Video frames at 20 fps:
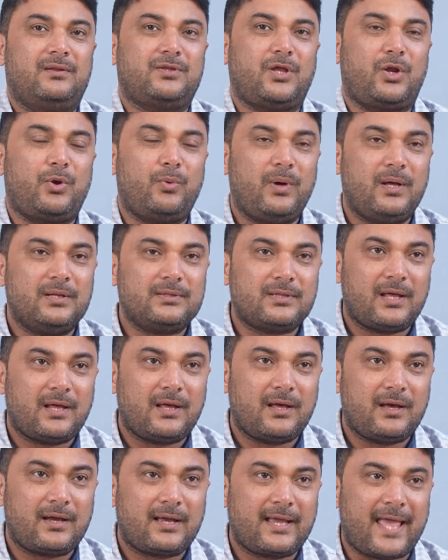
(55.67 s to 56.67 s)
తరువాత
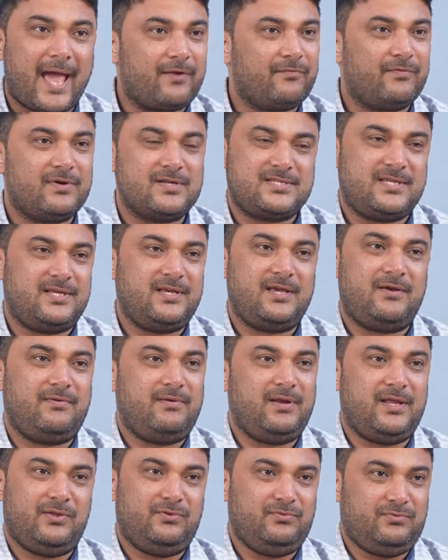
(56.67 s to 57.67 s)
క్యాన్వాసింగ్ ఏం
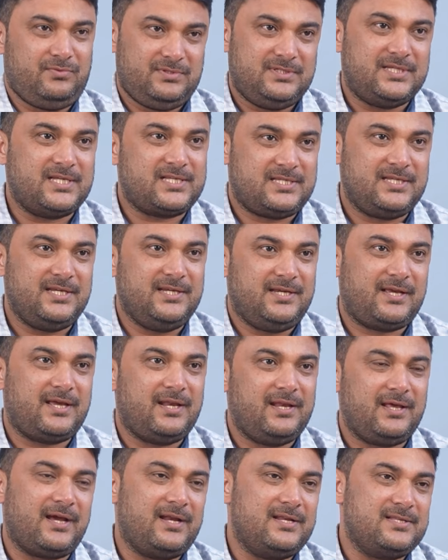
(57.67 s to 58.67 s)
లేదు జస్ట్ ఇంటికి
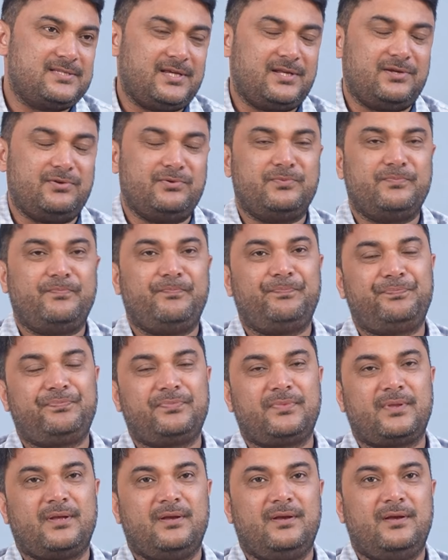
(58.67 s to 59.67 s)
వెళ్ళి కలిశారు
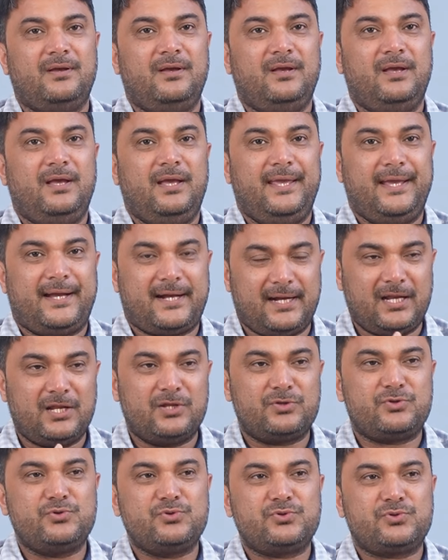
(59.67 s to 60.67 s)
ఇక్కడ ఇలా
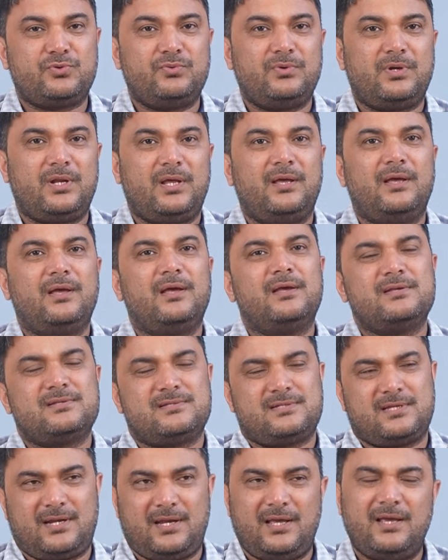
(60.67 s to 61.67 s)
చూసుకుంటే
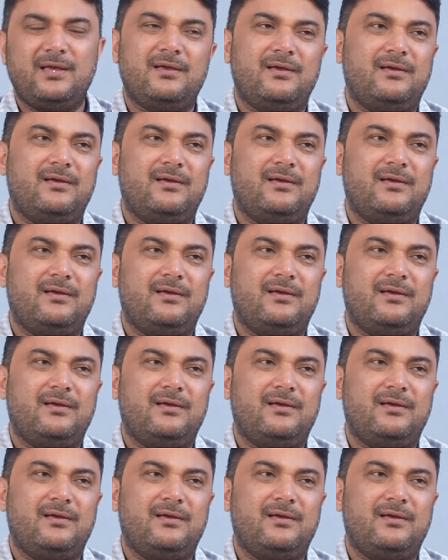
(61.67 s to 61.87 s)
సరే